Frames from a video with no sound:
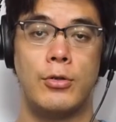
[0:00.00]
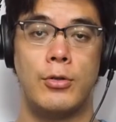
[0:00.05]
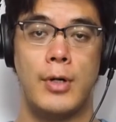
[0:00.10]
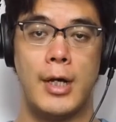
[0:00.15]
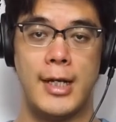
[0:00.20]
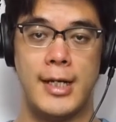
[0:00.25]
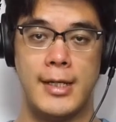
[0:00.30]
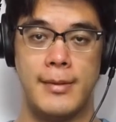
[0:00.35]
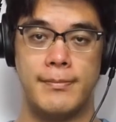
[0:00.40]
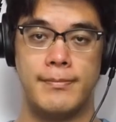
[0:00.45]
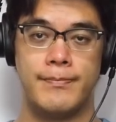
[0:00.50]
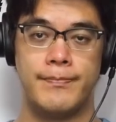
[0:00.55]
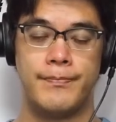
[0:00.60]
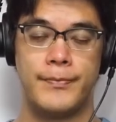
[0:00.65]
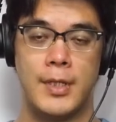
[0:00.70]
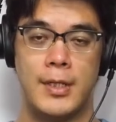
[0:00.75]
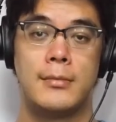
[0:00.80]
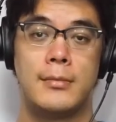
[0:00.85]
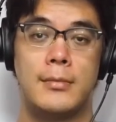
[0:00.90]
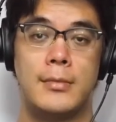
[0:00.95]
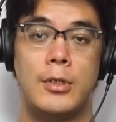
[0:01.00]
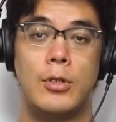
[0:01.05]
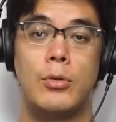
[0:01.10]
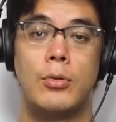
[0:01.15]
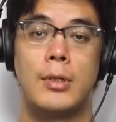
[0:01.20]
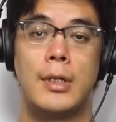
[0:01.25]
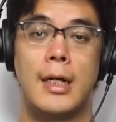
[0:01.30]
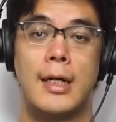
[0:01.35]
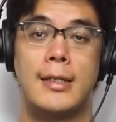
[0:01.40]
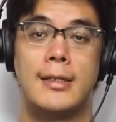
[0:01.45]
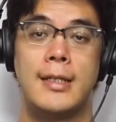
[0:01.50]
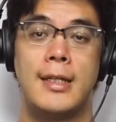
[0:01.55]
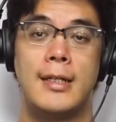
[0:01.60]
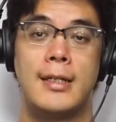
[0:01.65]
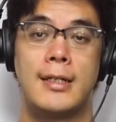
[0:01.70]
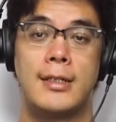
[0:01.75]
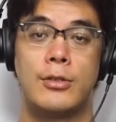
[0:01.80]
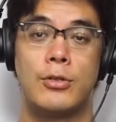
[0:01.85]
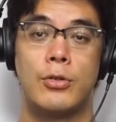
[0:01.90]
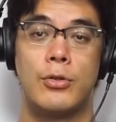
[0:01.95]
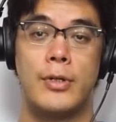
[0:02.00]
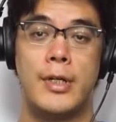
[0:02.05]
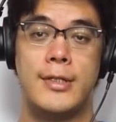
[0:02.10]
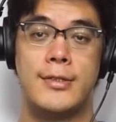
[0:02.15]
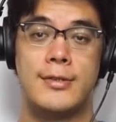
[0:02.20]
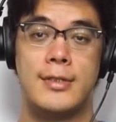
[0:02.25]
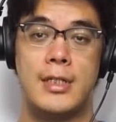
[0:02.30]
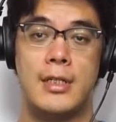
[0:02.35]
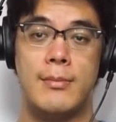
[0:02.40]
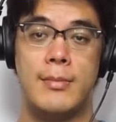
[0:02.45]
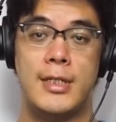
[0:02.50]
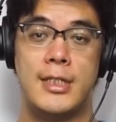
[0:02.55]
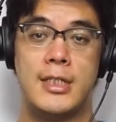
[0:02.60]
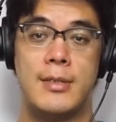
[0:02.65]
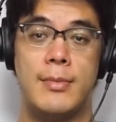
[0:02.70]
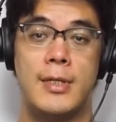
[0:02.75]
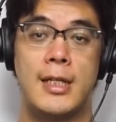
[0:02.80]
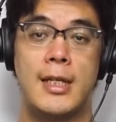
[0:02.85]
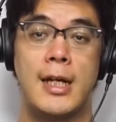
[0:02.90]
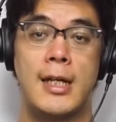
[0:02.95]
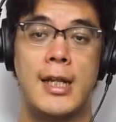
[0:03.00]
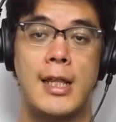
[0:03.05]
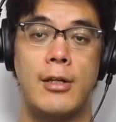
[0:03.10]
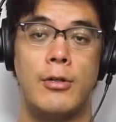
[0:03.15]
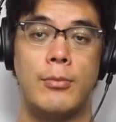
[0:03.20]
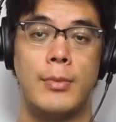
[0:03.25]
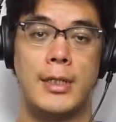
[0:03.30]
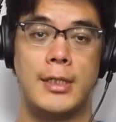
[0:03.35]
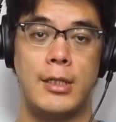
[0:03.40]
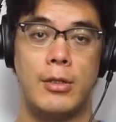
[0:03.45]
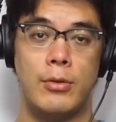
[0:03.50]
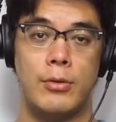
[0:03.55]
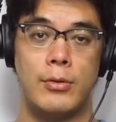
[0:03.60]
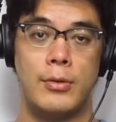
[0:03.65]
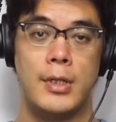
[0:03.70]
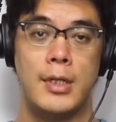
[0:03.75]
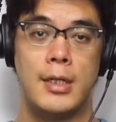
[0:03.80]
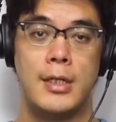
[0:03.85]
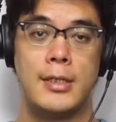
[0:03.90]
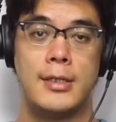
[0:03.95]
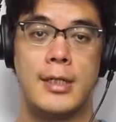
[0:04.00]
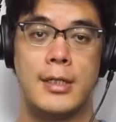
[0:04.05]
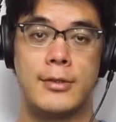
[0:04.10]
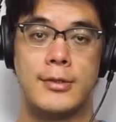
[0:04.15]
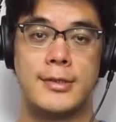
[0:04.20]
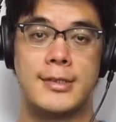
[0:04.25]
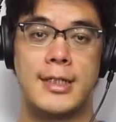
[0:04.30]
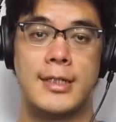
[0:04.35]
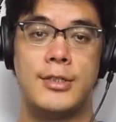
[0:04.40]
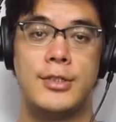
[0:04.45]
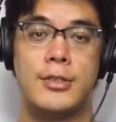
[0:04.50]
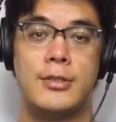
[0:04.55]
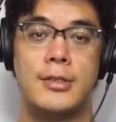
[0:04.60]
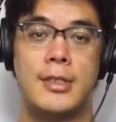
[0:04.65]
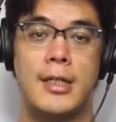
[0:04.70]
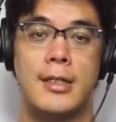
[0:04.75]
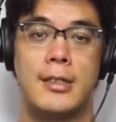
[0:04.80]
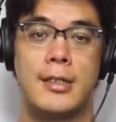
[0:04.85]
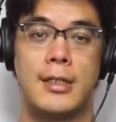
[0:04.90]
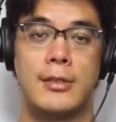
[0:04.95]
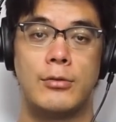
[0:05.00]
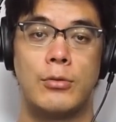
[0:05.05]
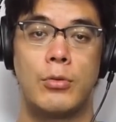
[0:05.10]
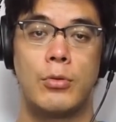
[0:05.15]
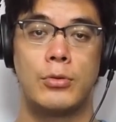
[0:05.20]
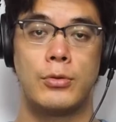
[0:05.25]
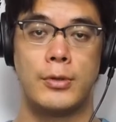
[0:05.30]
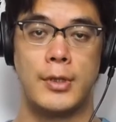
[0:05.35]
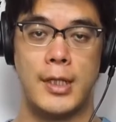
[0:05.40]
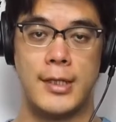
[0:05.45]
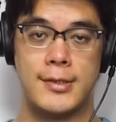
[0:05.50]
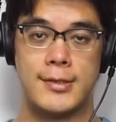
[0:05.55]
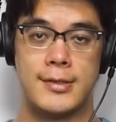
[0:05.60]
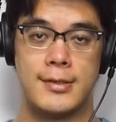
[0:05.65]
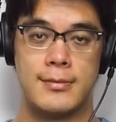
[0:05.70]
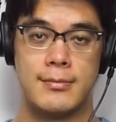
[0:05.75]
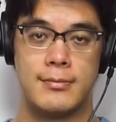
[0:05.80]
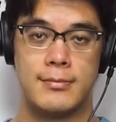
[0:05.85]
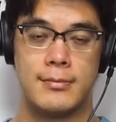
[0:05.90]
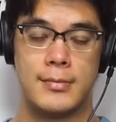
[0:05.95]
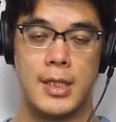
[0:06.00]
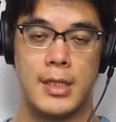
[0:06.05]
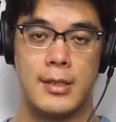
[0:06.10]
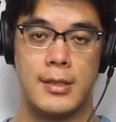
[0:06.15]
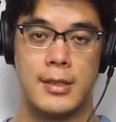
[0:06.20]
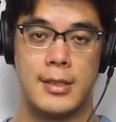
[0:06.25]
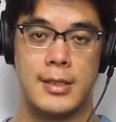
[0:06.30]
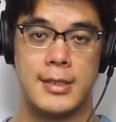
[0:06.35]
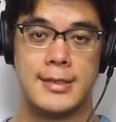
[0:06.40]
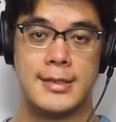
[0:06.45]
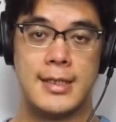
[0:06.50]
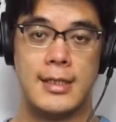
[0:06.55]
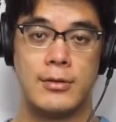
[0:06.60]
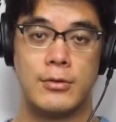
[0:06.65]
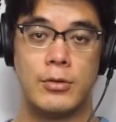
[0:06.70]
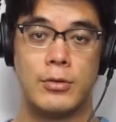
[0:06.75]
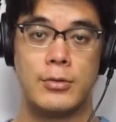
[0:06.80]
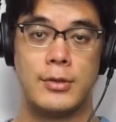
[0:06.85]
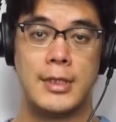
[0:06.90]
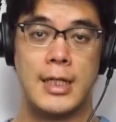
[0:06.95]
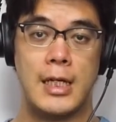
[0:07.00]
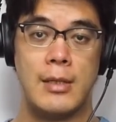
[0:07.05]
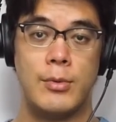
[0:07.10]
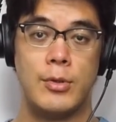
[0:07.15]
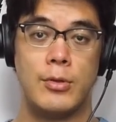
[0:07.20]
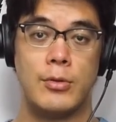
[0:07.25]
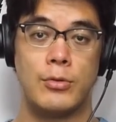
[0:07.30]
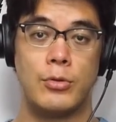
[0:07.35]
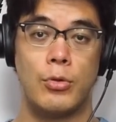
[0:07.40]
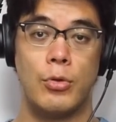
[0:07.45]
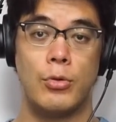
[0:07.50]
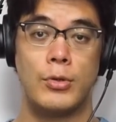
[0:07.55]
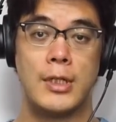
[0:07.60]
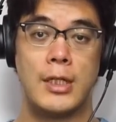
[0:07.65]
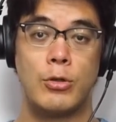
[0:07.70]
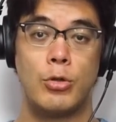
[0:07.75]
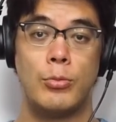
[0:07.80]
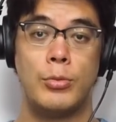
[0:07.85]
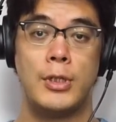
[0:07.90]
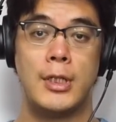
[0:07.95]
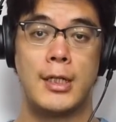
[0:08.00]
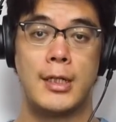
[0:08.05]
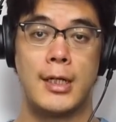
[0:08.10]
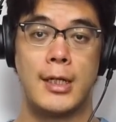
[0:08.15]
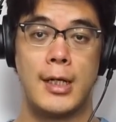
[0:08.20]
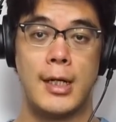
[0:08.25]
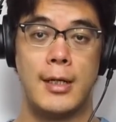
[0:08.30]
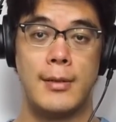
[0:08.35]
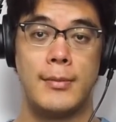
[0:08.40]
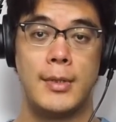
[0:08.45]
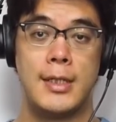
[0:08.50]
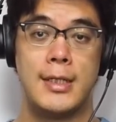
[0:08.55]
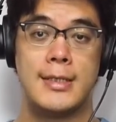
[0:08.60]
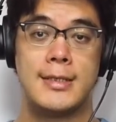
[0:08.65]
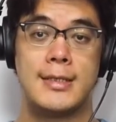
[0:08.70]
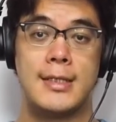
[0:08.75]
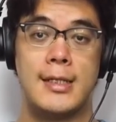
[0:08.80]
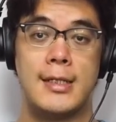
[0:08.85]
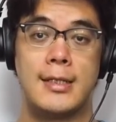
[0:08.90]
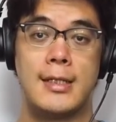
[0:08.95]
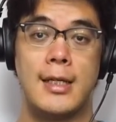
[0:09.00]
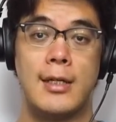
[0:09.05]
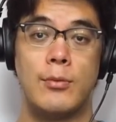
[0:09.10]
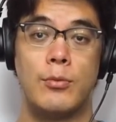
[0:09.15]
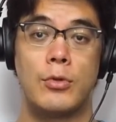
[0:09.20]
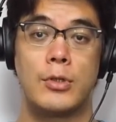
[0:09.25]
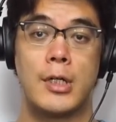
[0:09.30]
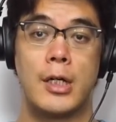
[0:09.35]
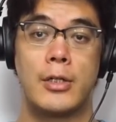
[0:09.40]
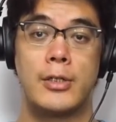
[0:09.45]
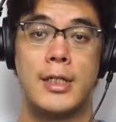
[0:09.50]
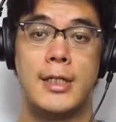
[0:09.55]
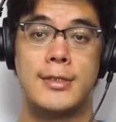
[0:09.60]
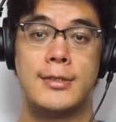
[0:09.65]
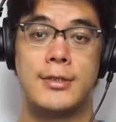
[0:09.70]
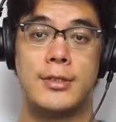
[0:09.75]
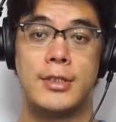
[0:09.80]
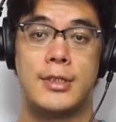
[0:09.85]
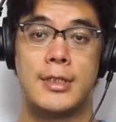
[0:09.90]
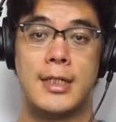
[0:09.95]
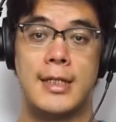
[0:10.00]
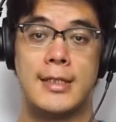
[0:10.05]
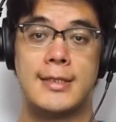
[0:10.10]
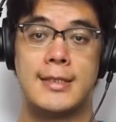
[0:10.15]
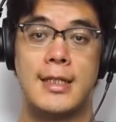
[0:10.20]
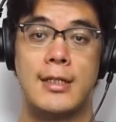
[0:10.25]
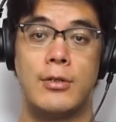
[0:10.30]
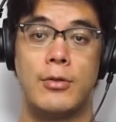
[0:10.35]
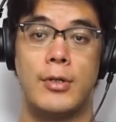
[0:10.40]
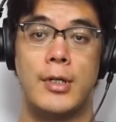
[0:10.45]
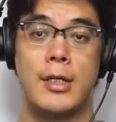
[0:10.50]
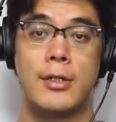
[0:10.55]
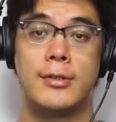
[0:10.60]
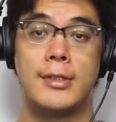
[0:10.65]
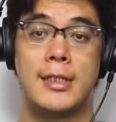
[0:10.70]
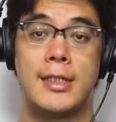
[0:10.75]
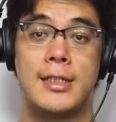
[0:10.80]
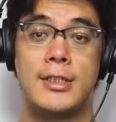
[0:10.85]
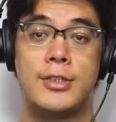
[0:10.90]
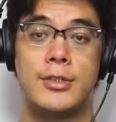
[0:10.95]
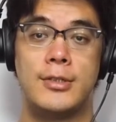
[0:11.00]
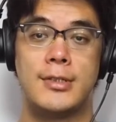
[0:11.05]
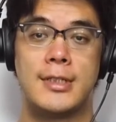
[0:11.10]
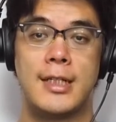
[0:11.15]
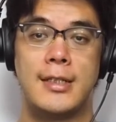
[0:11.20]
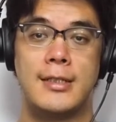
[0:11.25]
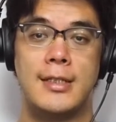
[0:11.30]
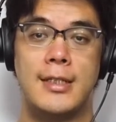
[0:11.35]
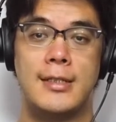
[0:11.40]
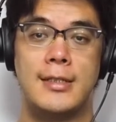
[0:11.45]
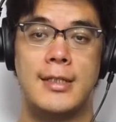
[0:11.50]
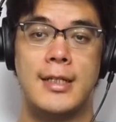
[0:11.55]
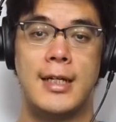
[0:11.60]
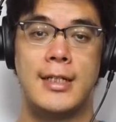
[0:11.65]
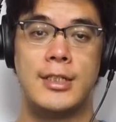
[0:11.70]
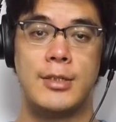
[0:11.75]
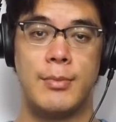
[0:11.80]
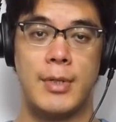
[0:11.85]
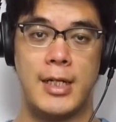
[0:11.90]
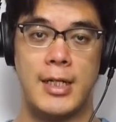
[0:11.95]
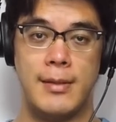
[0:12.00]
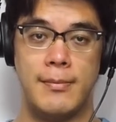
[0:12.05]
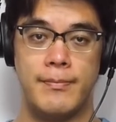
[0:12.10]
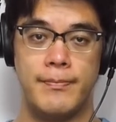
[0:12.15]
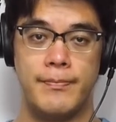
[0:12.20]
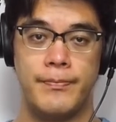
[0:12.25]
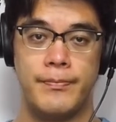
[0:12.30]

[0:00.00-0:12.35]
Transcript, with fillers: 終わり、日本が天下統一に導かれるまでの約30年間のことです。戦国大名の織田信長が政権を確立した1573年に始まり、